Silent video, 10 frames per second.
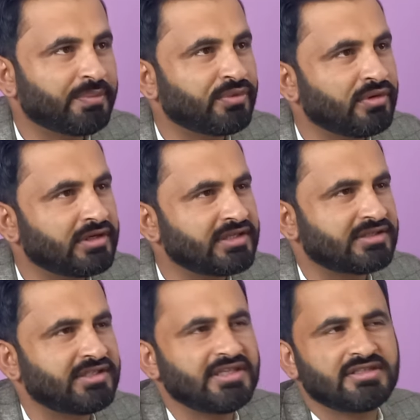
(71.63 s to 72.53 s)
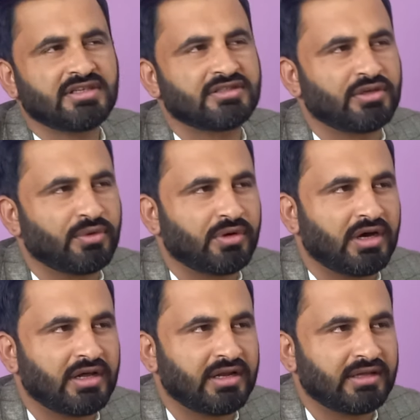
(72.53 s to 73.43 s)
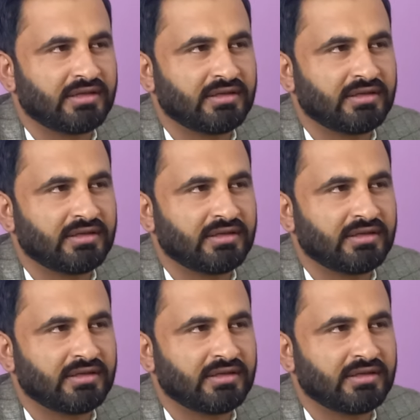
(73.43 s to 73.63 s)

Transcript: आपको किस चीज़ से सरोकार है